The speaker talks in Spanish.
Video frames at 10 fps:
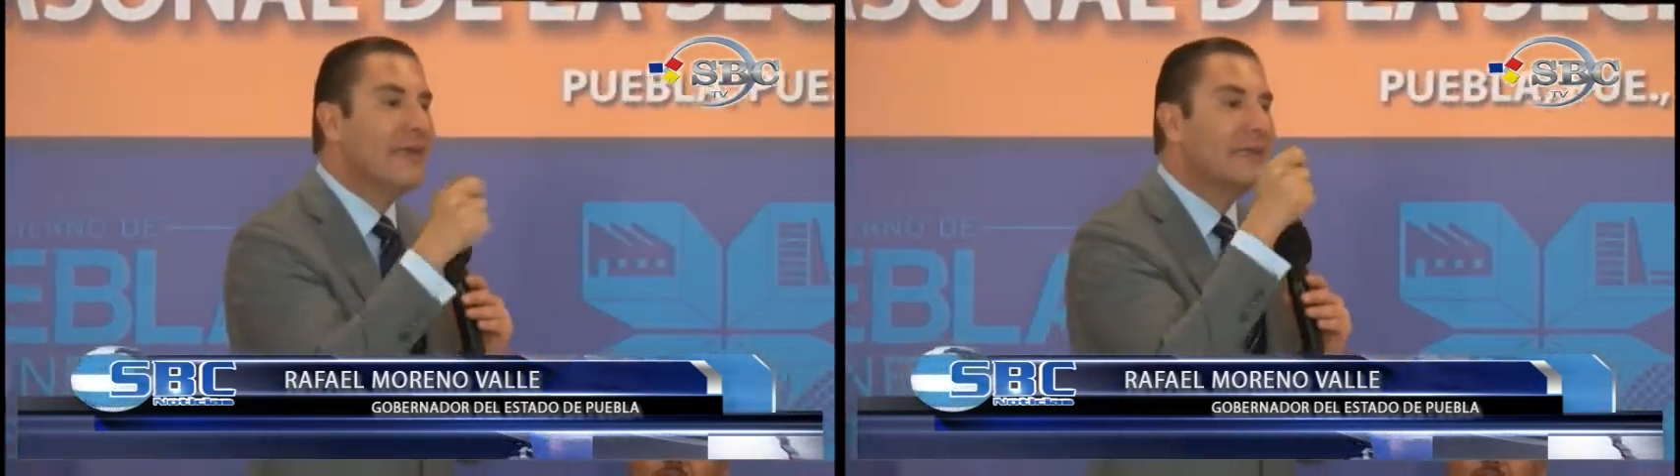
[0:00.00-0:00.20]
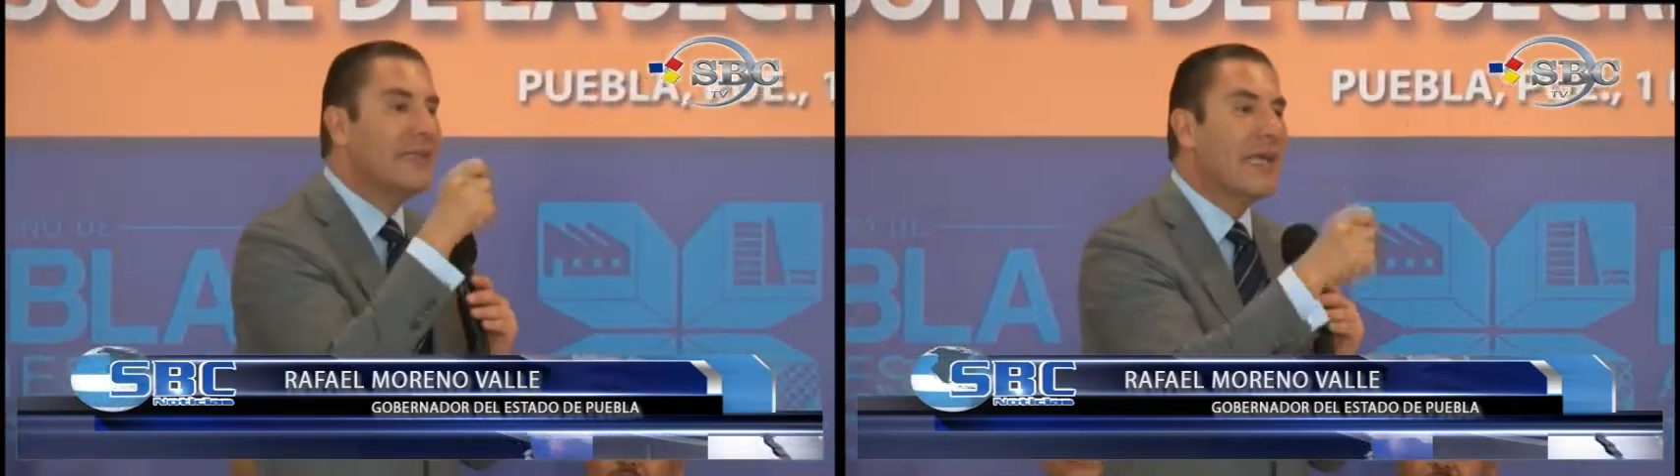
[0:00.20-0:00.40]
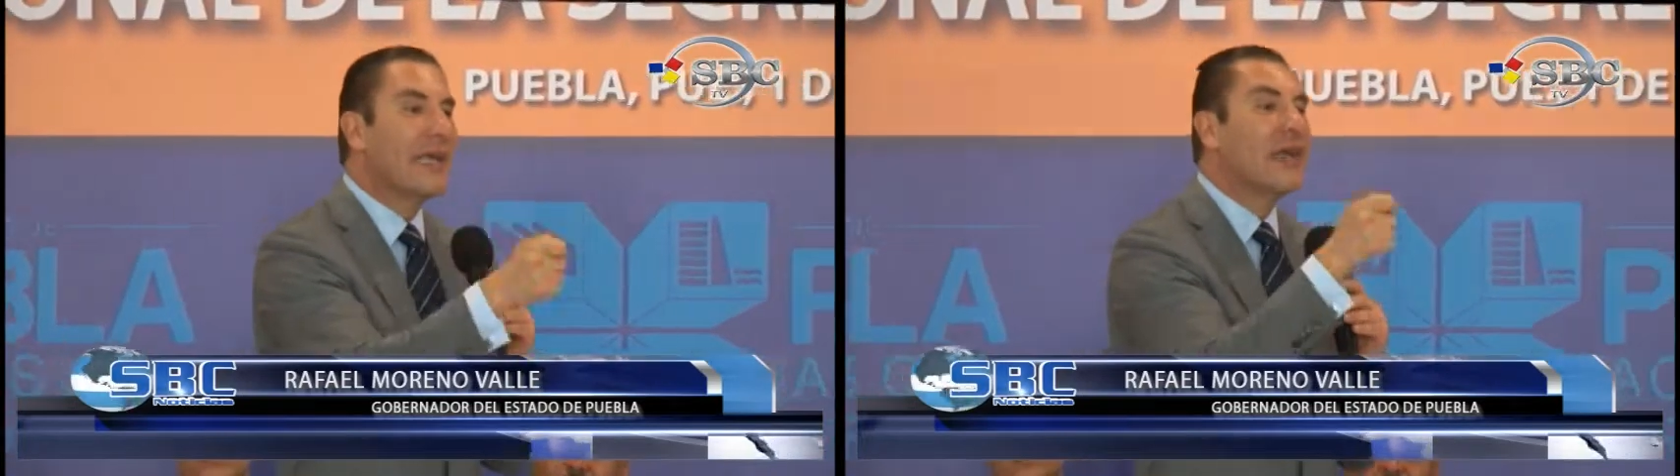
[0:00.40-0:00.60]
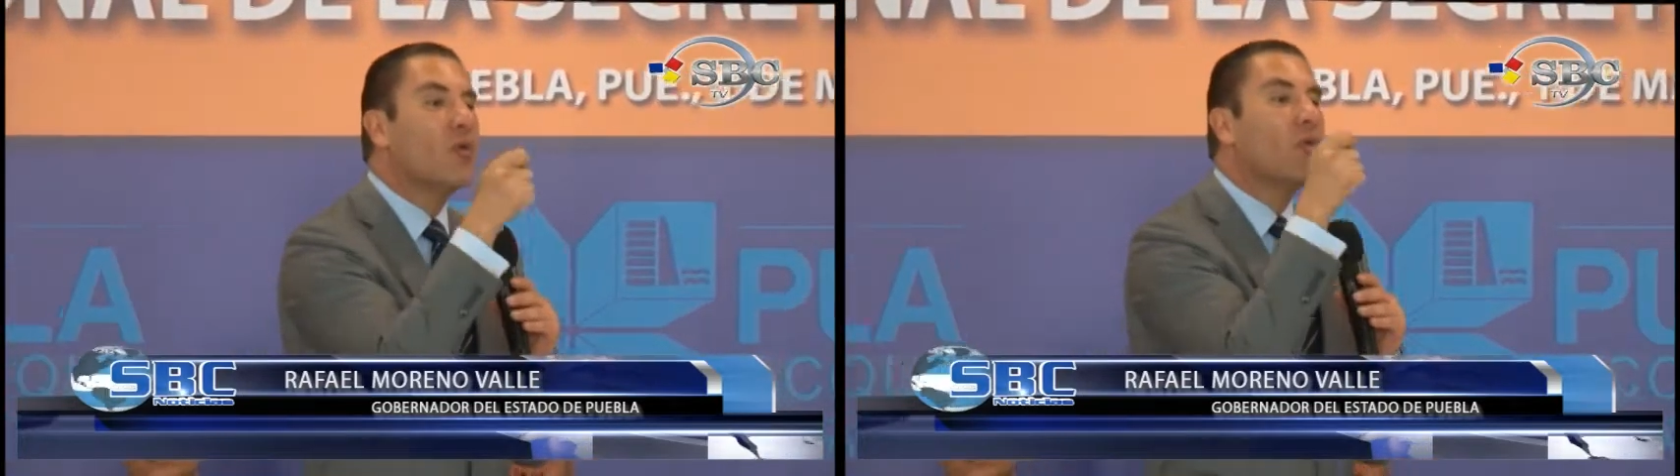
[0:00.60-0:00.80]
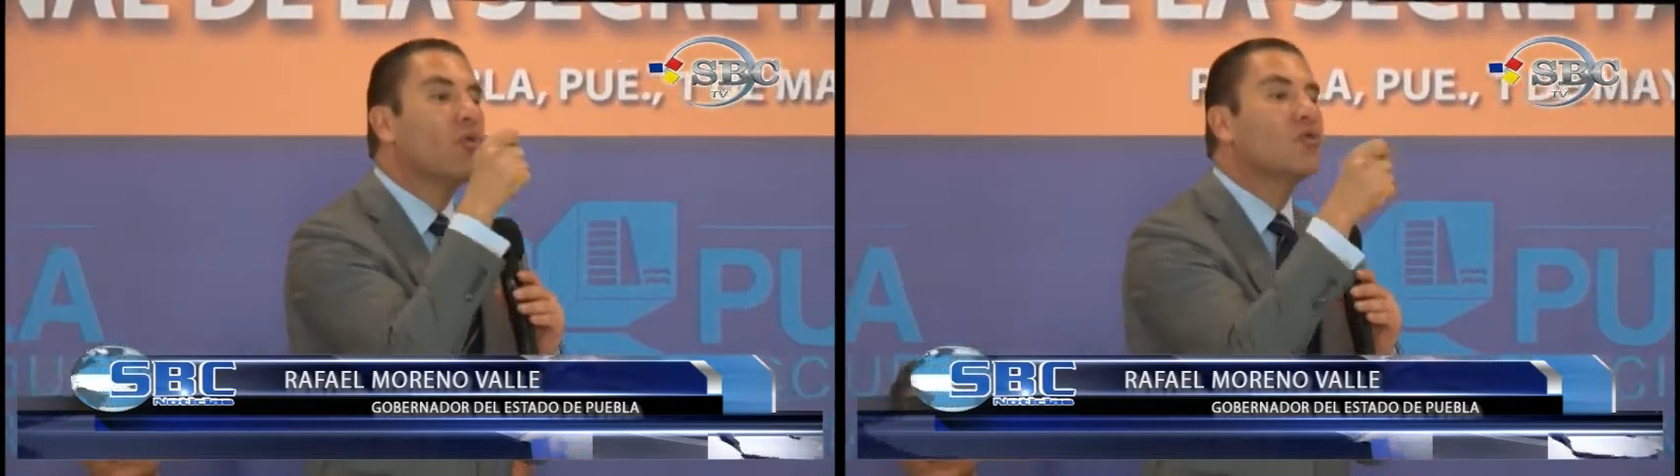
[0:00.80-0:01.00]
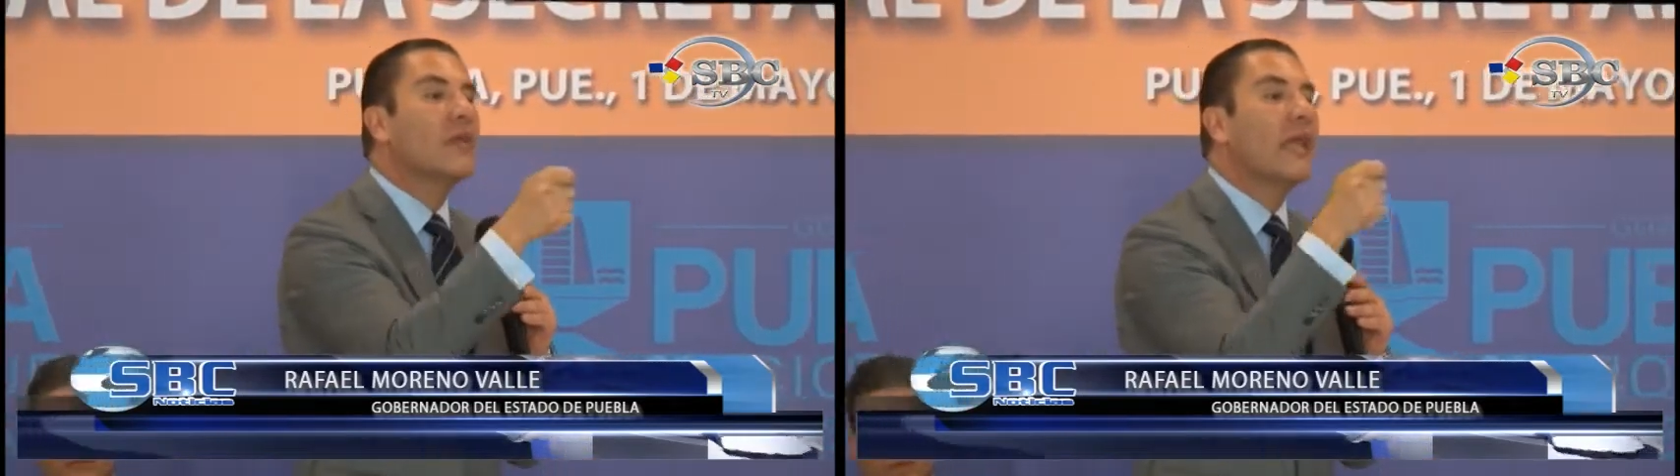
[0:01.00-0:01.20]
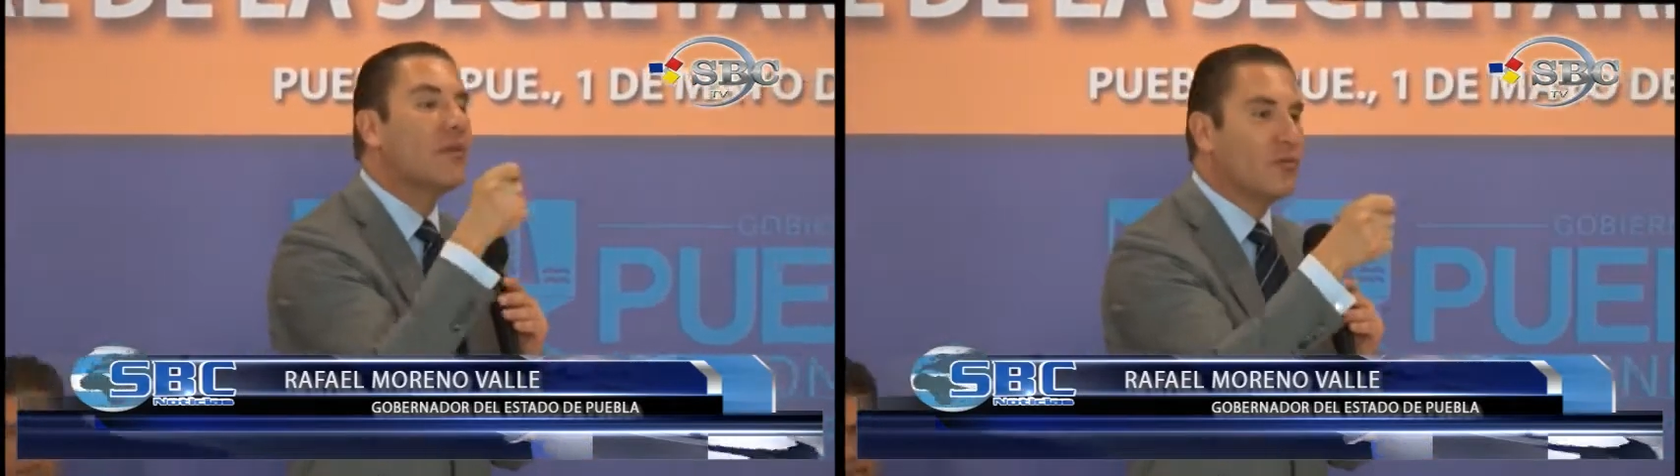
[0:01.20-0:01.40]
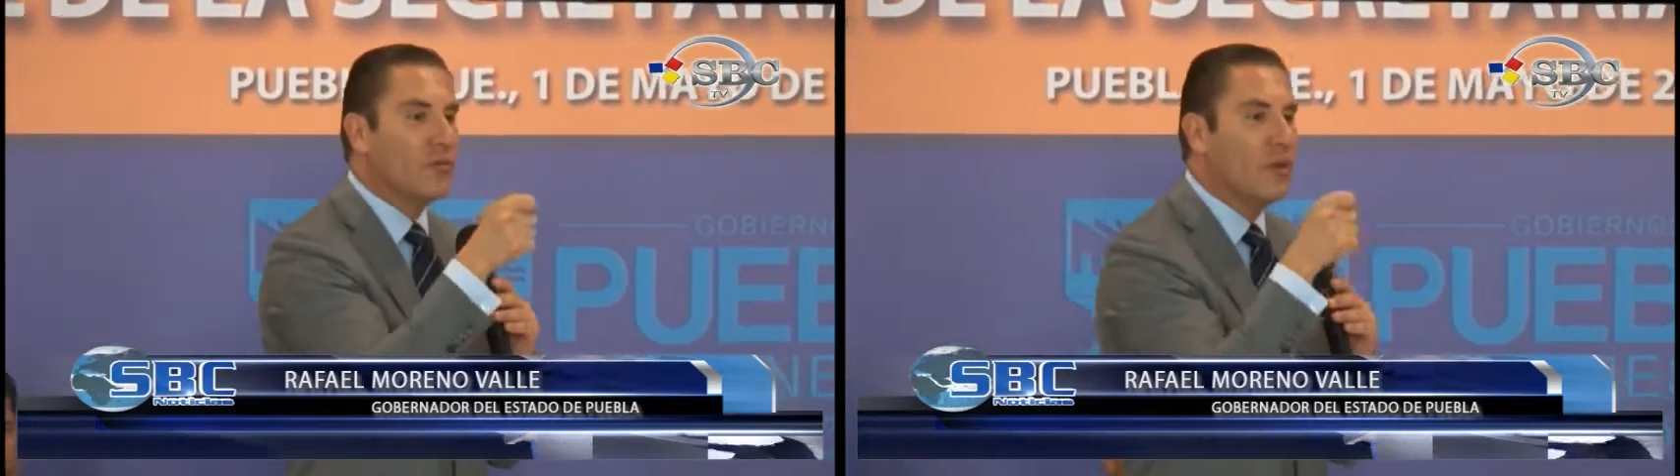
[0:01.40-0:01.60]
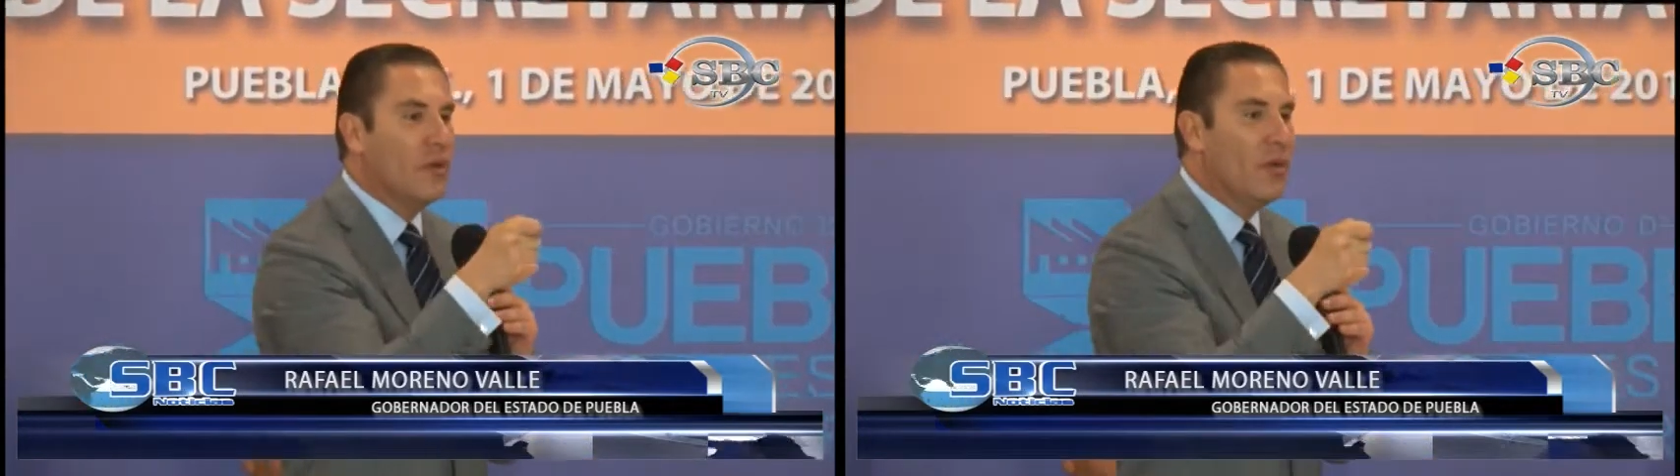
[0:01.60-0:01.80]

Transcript: de reconocerlos,